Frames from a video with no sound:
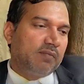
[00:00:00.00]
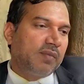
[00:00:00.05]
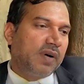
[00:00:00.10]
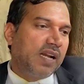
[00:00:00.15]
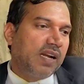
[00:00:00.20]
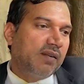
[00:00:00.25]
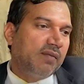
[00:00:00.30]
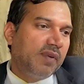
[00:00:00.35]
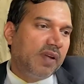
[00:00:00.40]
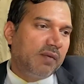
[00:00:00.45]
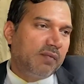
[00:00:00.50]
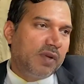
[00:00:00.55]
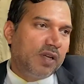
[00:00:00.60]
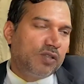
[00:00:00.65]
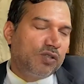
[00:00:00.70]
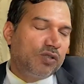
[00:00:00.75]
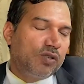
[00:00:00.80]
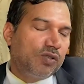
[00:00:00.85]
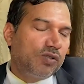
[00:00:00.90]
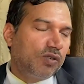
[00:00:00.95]
मलबे
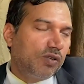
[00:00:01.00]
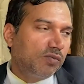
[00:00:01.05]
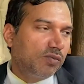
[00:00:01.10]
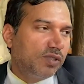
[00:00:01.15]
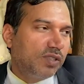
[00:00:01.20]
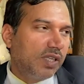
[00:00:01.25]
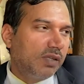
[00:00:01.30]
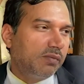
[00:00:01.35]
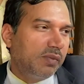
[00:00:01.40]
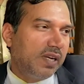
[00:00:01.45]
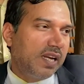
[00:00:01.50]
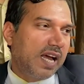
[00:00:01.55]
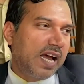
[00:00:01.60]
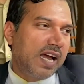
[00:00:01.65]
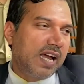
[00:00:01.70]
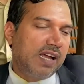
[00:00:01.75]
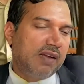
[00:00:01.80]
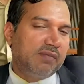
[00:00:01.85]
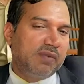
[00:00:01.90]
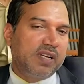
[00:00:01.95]
में जो जो मुझे मिला है